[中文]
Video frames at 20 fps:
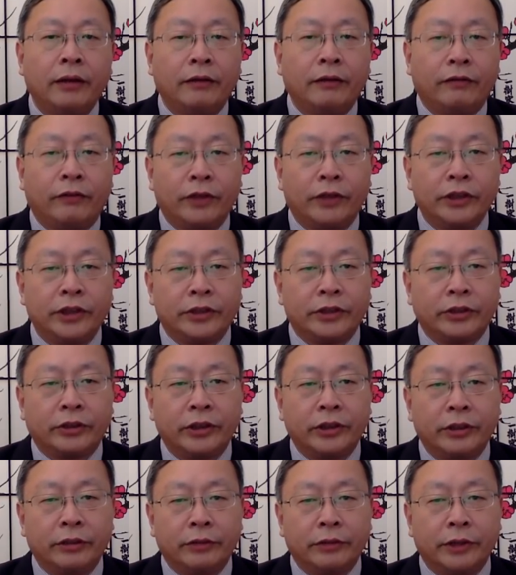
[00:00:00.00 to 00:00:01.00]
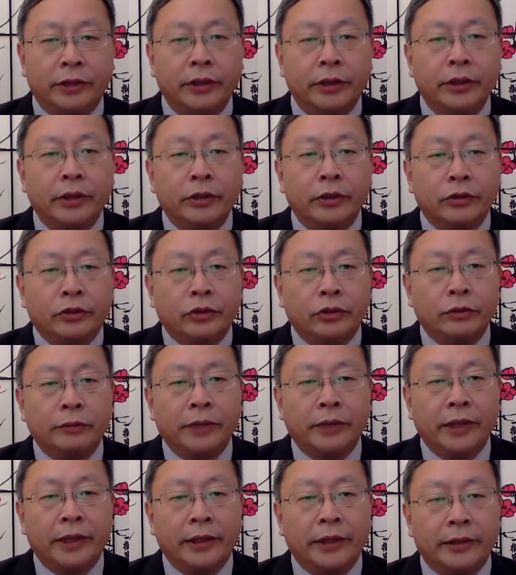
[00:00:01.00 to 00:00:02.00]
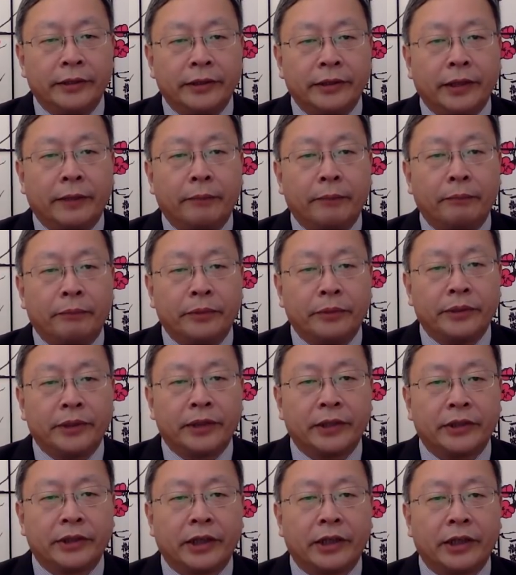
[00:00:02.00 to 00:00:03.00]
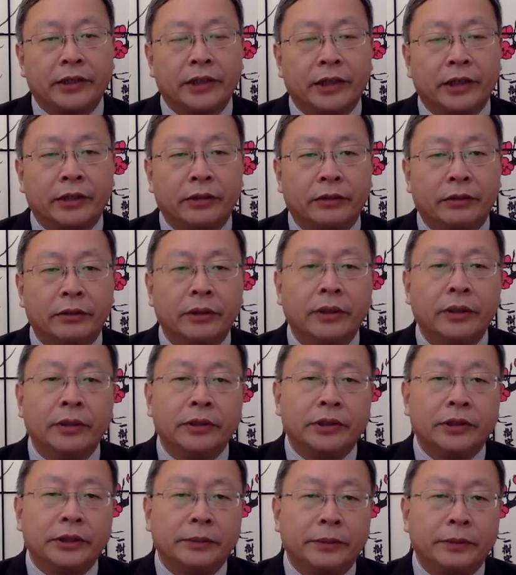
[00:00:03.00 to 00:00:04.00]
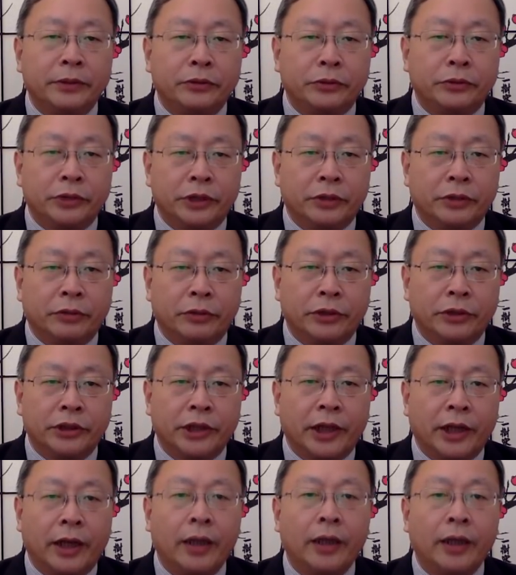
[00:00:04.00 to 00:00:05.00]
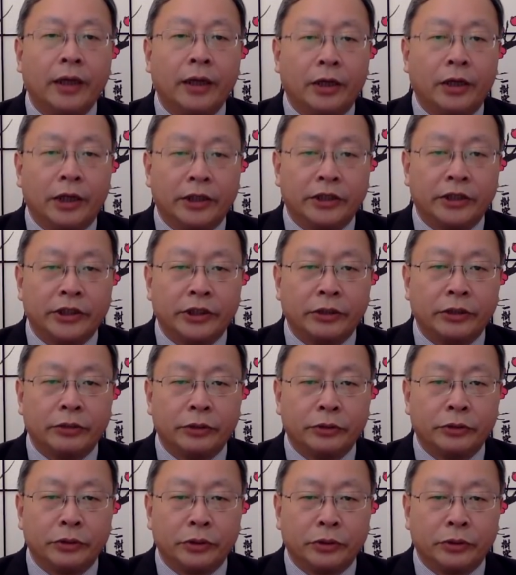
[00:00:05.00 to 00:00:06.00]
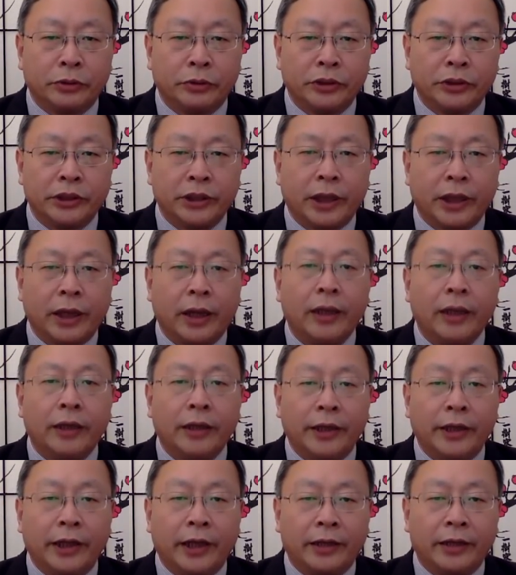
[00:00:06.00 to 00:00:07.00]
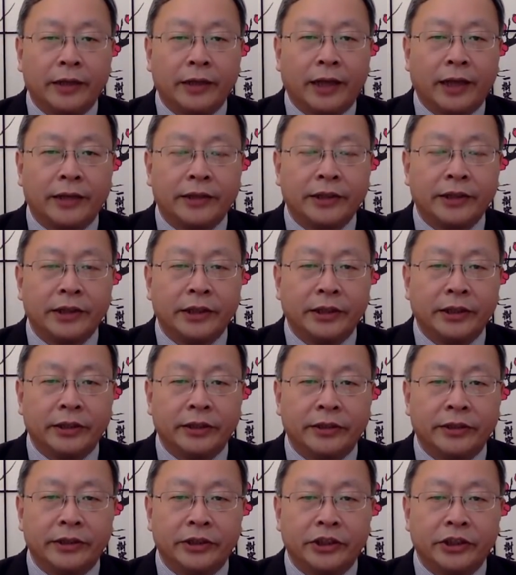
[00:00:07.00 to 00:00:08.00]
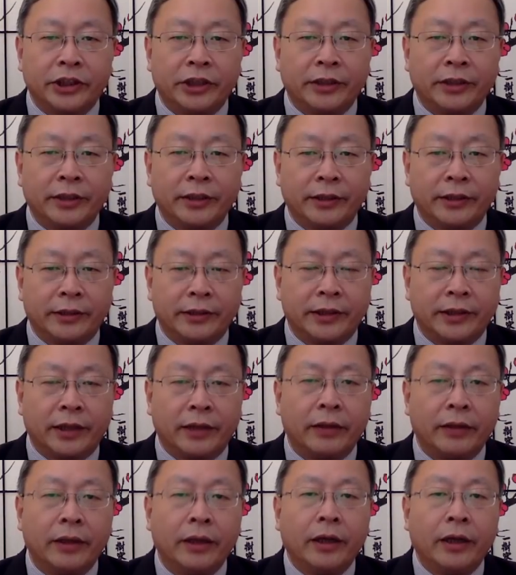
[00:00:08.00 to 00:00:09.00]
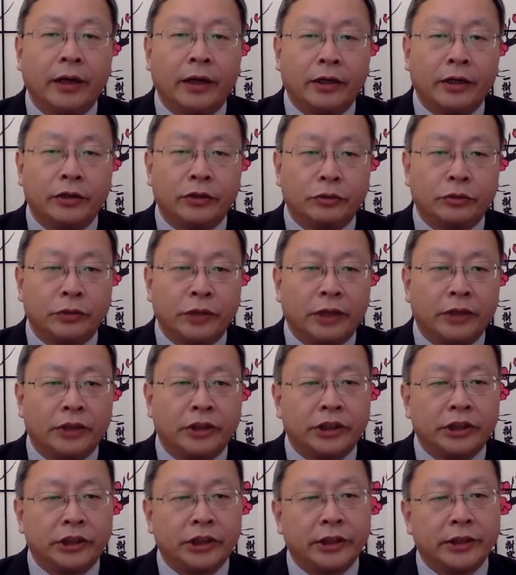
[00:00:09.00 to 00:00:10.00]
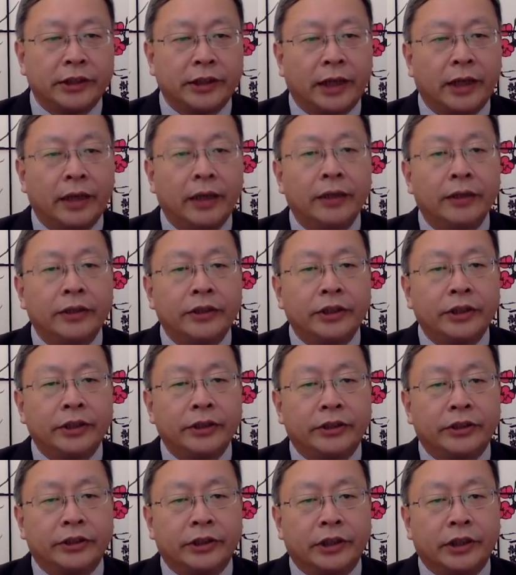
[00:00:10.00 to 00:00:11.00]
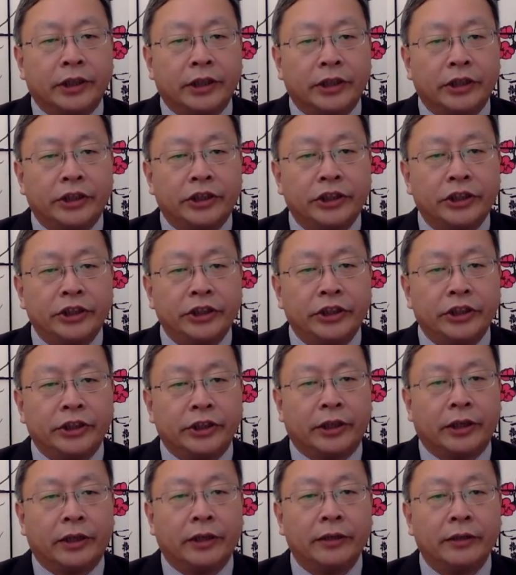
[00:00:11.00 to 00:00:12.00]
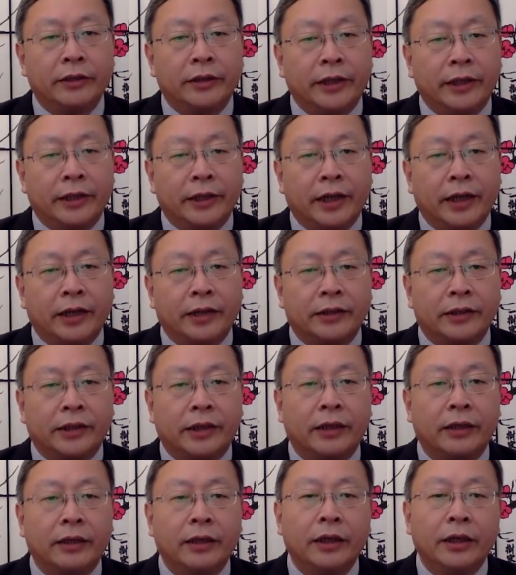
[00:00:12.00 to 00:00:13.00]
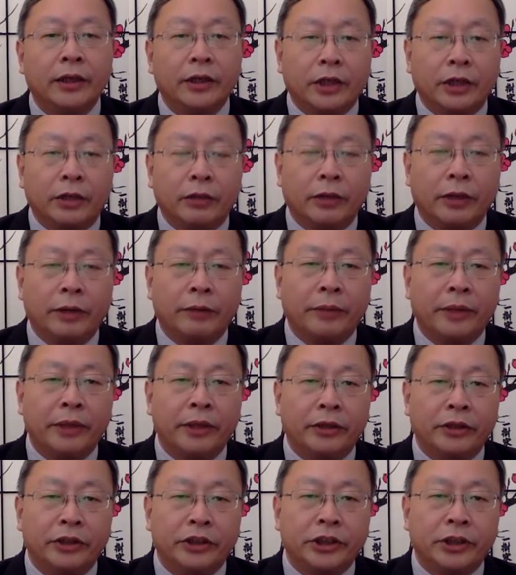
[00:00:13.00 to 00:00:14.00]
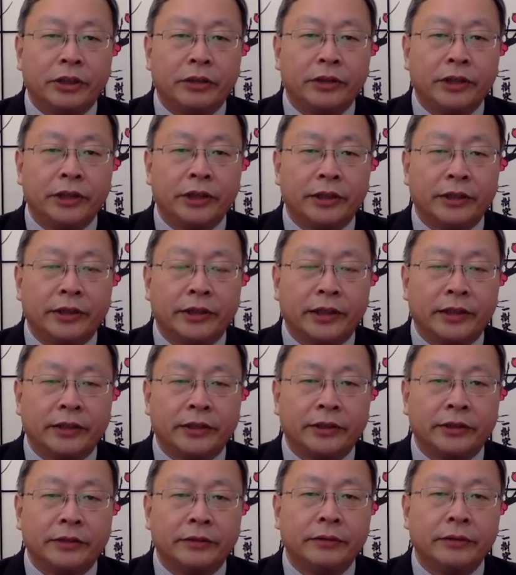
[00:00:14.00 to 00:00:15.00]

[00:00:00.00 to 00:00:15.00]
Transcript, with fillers: 冯教授认为，中美冷战不再是二战后资本主义国家。和社会主义国家两大阵营之间的冷战，而主要体现在政治和经济的对抗上，可谓没有硝烟的战争。